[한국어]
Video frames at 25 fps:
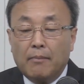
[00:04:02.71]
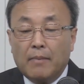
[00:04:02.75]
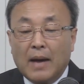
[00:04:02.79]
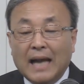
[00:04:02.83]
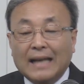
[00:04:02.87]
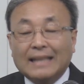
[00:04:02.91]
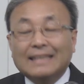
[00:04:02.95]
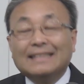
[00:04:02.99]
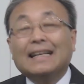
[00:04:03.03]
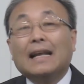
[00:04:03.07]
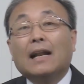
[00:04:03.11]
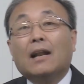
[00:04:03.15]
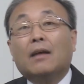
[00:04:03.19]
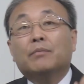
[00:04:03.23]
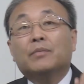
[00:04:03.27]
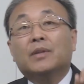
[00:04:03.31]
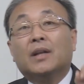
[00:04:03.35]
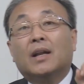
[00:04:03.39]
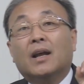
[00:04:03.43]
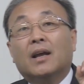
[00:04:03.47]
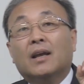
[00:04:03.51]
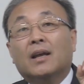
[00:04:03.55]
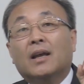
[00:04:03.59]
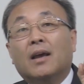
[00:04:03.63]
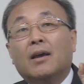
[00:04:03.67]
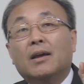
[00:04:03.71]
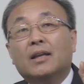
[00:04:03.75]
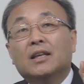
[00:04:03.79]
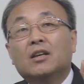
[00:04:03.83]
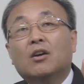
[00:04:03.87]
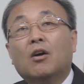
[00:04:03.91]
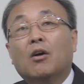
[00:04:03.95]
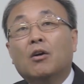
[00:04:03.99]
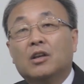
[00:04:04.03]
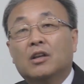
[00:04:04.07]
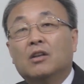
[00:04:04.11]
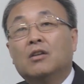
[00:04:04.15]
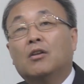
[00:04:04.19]
많은 사람들에게
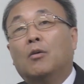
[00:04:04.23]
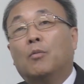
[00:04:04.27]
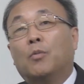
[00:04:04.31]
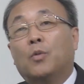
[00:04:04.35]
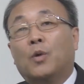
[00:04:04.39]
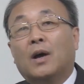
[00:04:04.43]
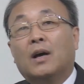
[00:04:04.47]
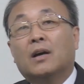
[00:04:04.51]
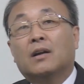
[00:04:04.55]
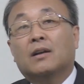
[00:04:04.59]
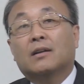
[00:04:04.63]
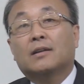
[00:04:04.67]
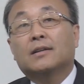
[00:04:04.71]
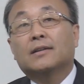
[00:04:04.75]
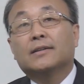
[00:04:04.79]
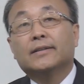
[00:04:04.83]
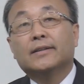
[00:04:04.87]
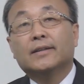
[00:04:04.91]
이거 읽어보라 그래.